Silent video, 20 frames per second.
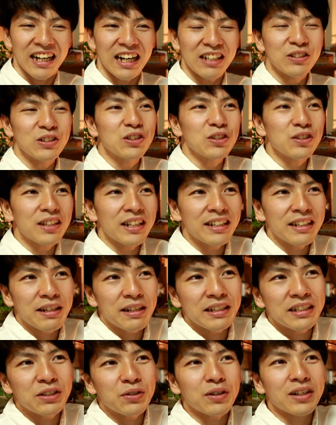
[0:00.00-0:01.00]
あの状態
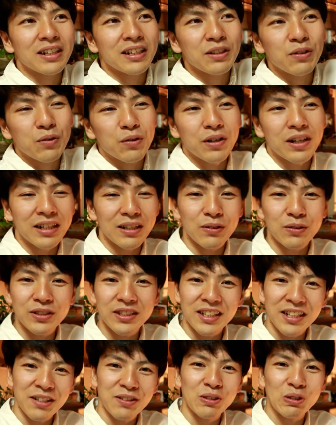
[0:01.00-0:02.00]
で人から横から押
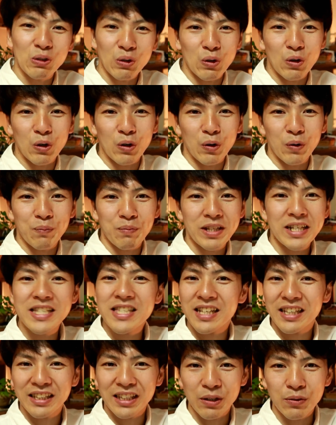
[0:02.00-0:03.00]
されると皆
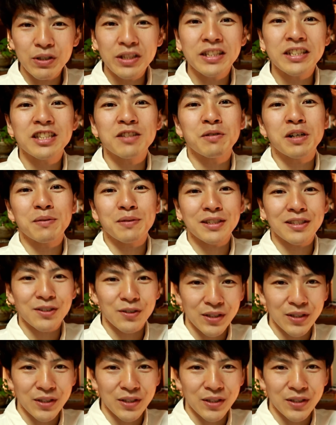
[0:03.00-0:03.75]
さん倒れてしまいます